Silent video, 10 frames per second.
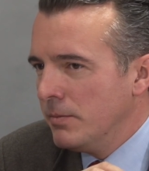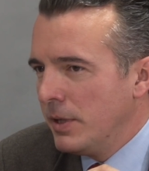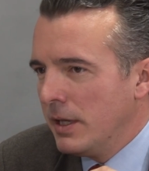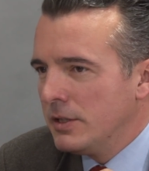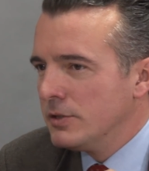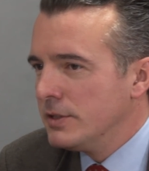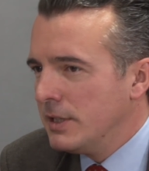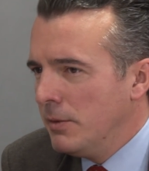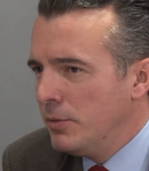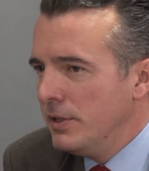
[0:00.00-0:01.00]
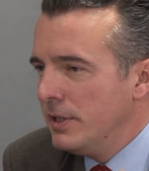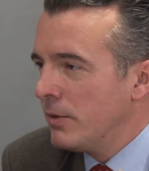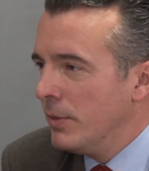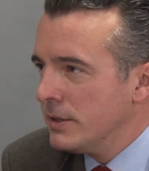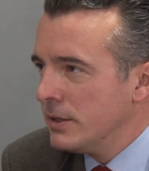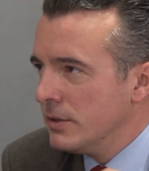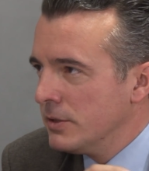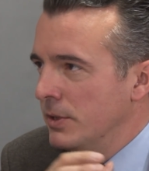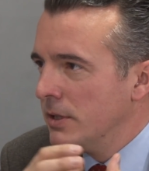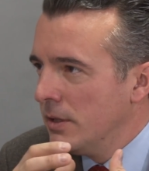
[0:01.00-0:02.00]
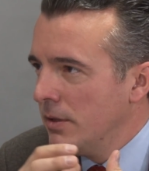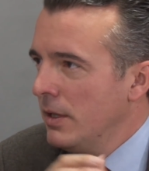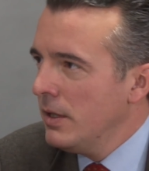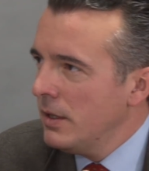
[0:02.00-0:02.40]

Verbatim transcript: im Bereich der Sozialpolitik mehr sein als mit der